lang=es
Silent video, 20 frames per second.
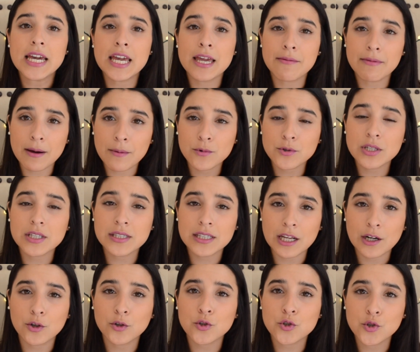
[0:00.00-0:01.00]
y vamos a
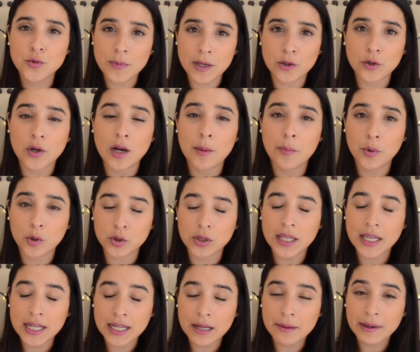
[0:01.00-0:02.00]
estar consumiendo la
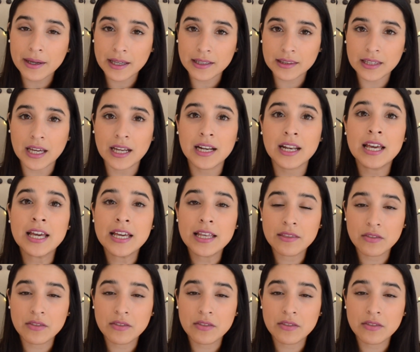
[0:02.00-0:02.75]
proteína vegetal